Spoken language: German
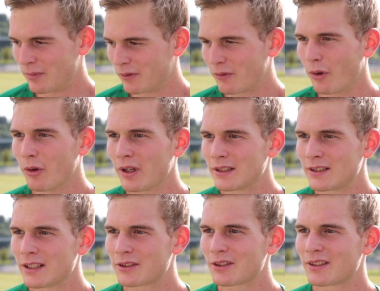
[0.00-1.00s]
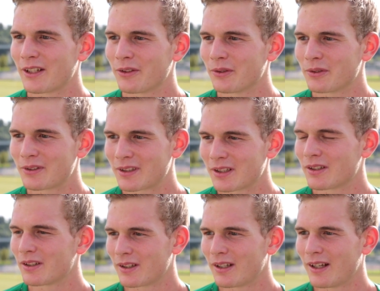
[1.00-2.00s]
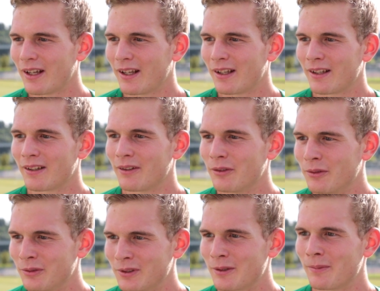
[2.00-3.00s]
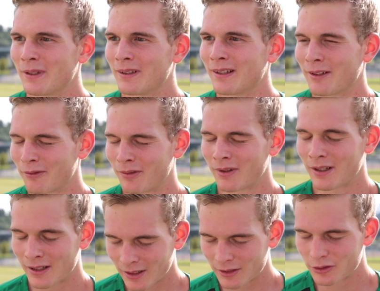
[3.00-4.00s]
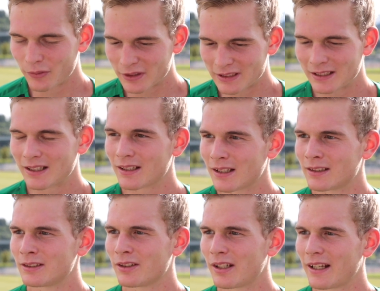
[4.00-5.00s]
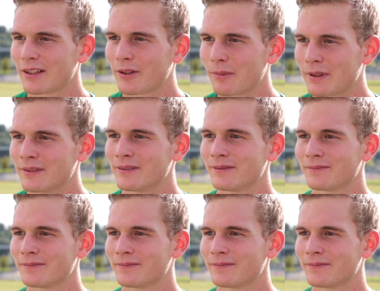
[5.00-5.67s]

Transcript: ich bin froh, jetzt hier zu sein und, und ich bin zuversichtlich, dass ich noch länger da bin.